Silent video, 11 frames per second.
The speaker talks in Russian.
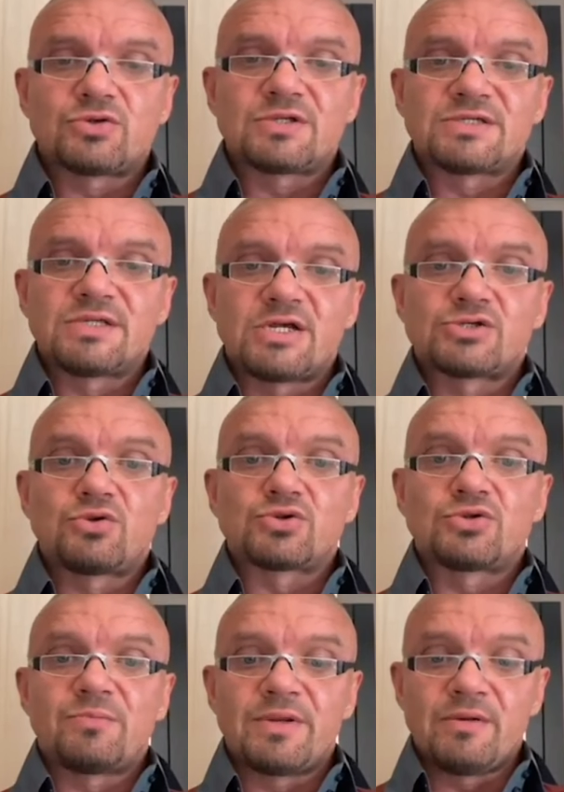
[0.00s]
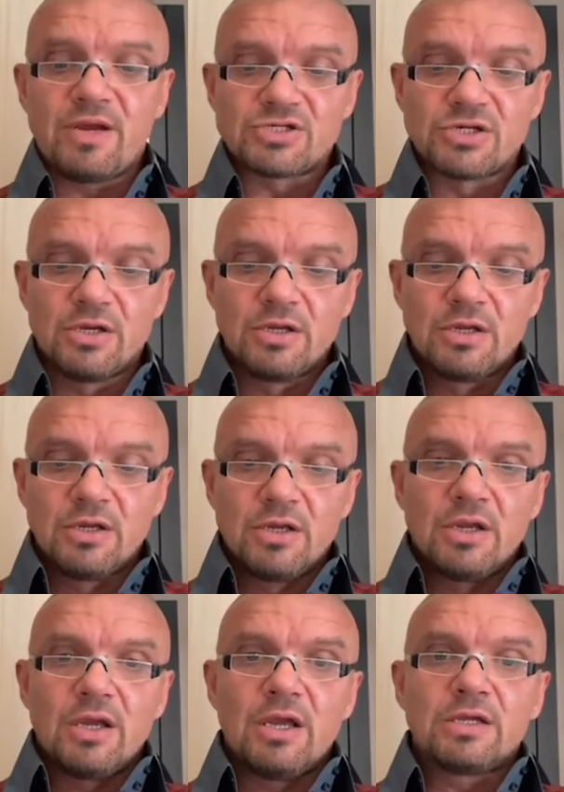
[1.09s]
то, что ты знаешь, то, что ты понимаешь,
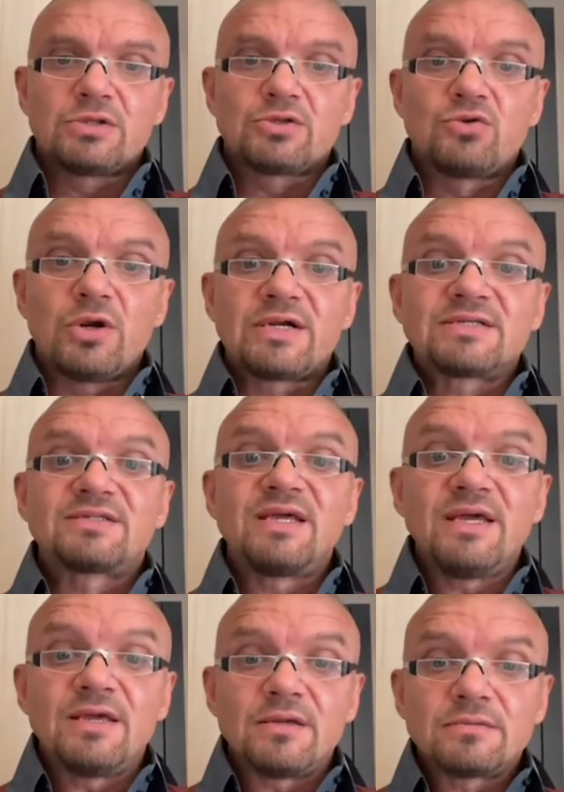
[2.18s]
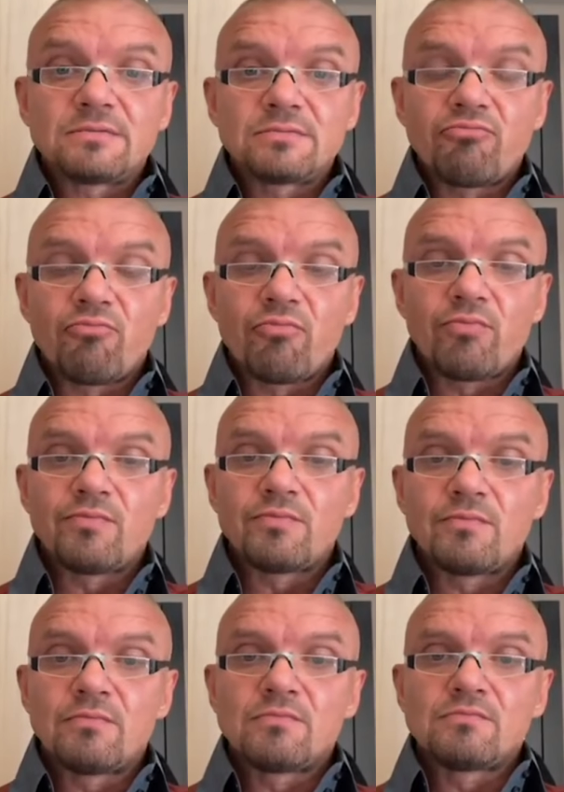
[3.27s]
это только ты.
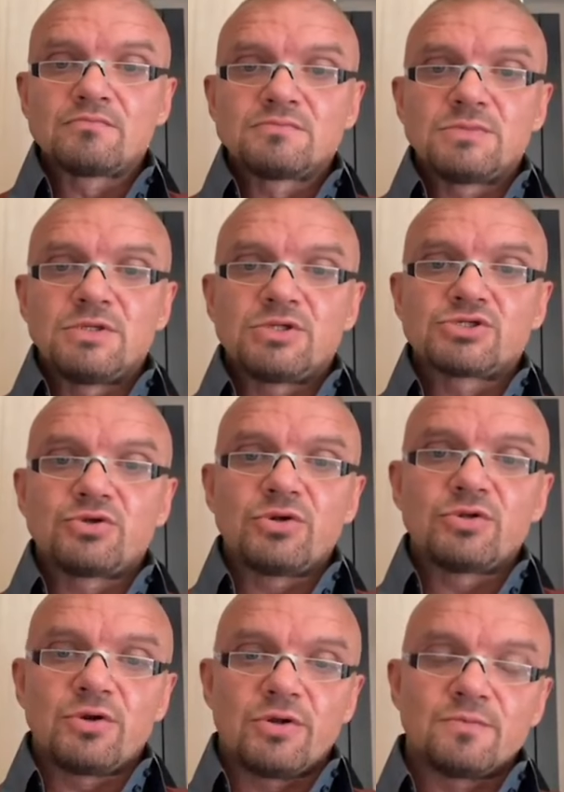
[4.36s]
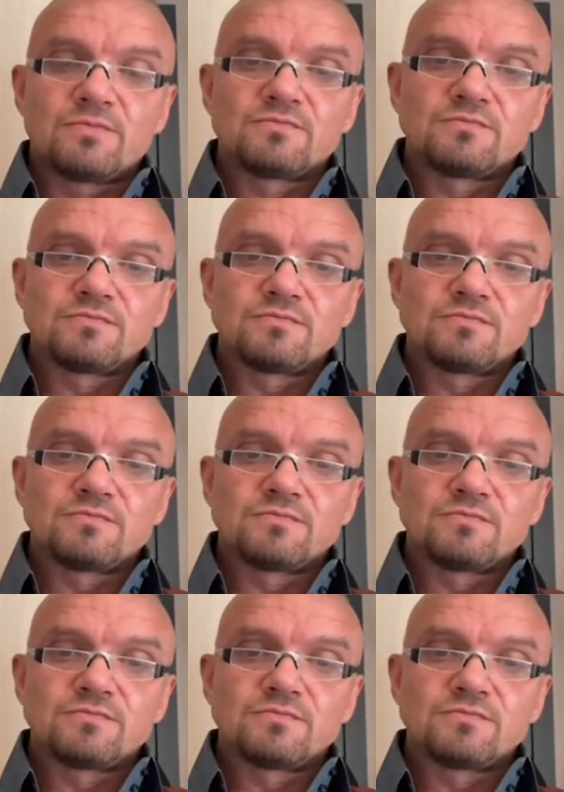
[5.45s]
Ничто иное.